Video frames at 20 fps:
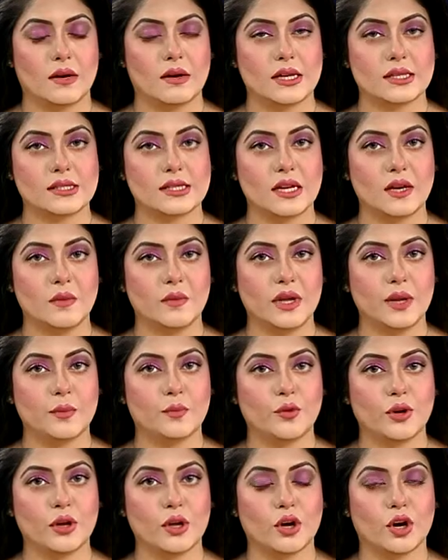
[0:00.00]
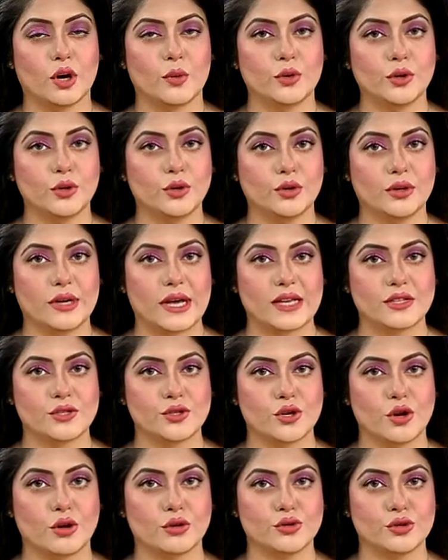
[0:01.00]
রাজধানী মিরপুরে অবৈধ গ্যাস
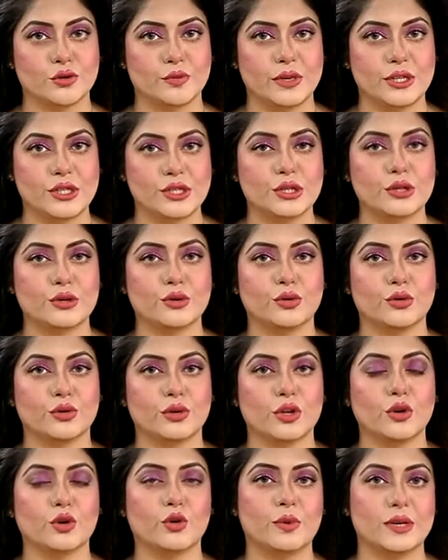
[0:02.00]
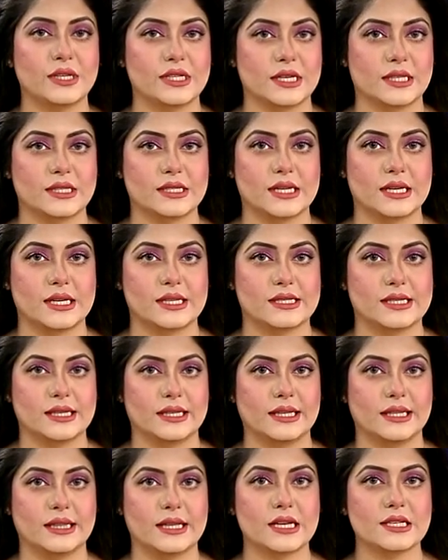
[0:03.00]
সংযোগ বিচ্ছিন্ন করতে অভিযান চালাচ্ছে
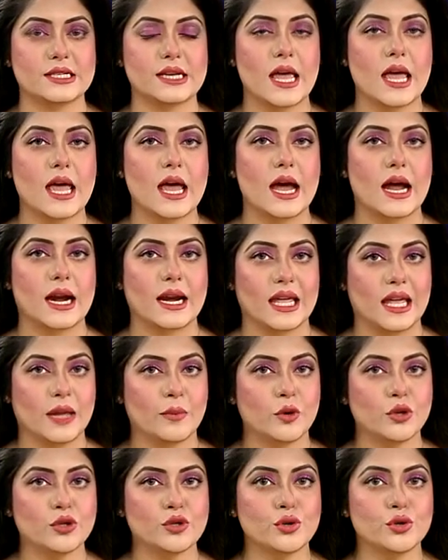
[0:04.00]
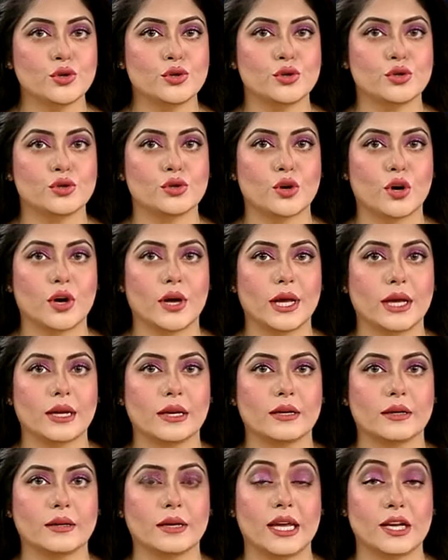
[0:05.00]
তিতাস আর এই বছর ছয়
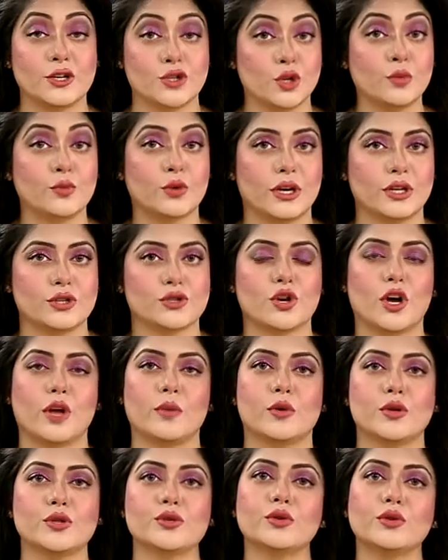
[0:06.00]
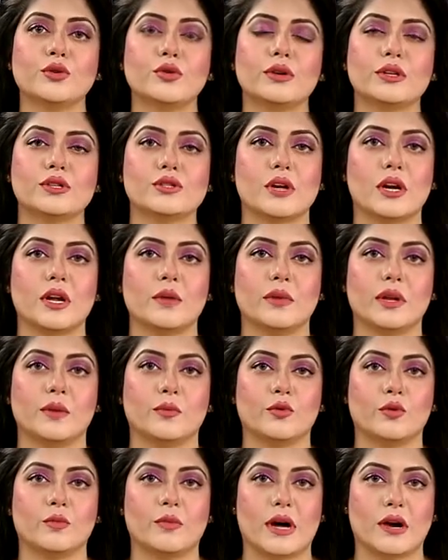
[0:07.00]
এ সময় ছয় বছর ধরে চলা
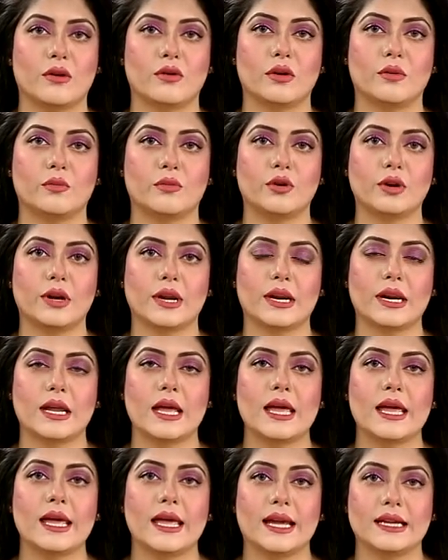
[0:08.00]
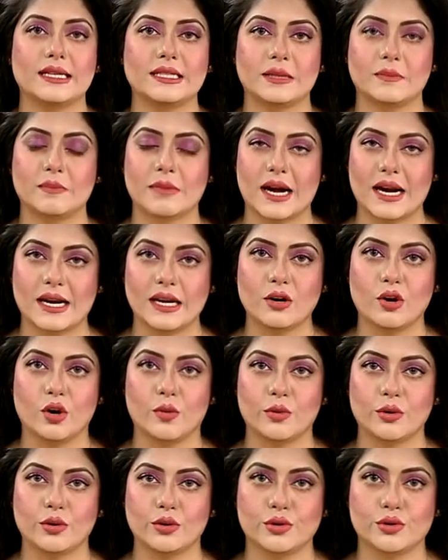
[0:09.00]
মিরপুর বারো নম্বর এর একটি বাড়ির
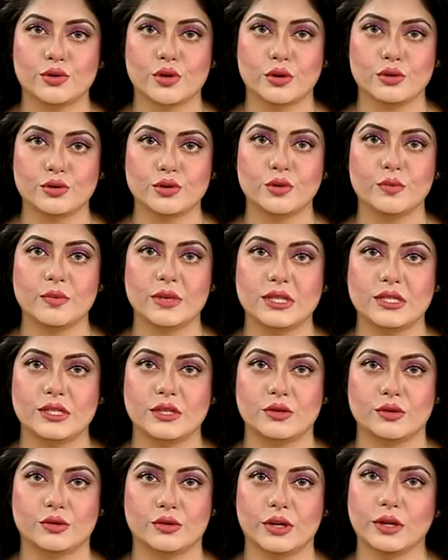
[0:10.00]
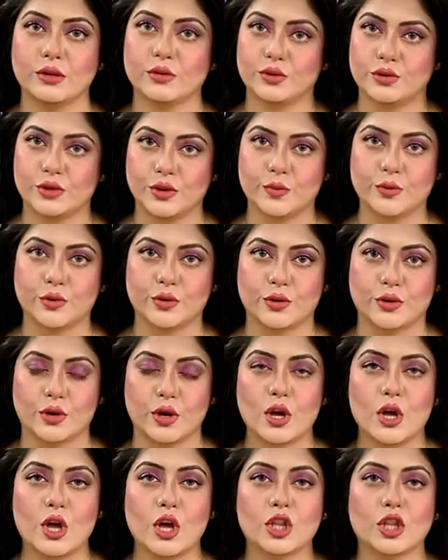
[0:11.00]
অবৈধ সংযোগ বিচ্ছিন্ন করে কর্তৃপক্ষ
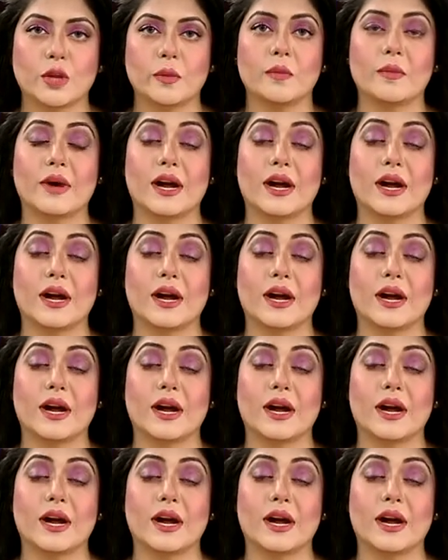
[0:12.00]
তবে